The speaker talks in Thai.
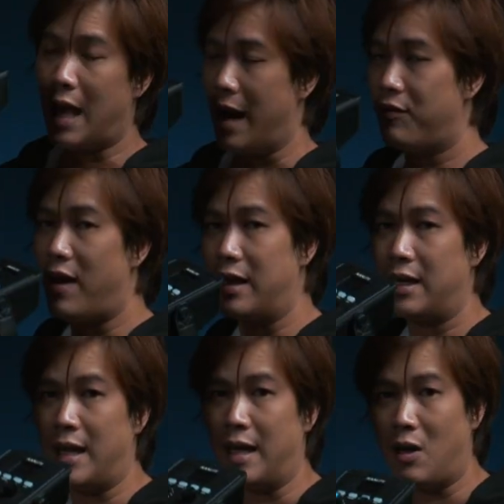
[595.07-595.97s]
สายอีกฝั่งนึ
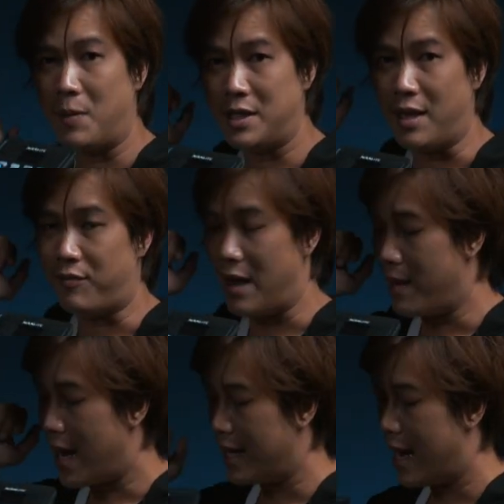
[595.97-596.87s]
งเนี่ยเราไปเสียบไฟ
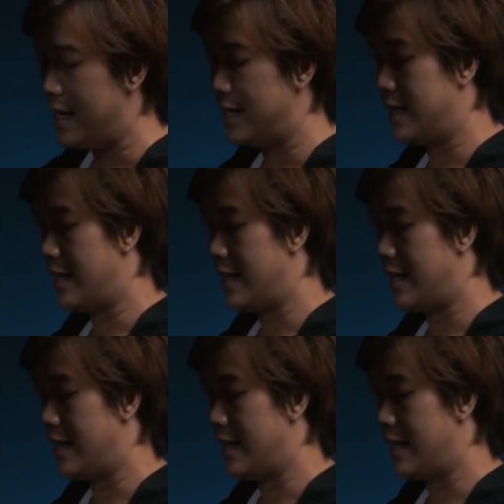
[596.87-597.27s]
บ้านได้เลย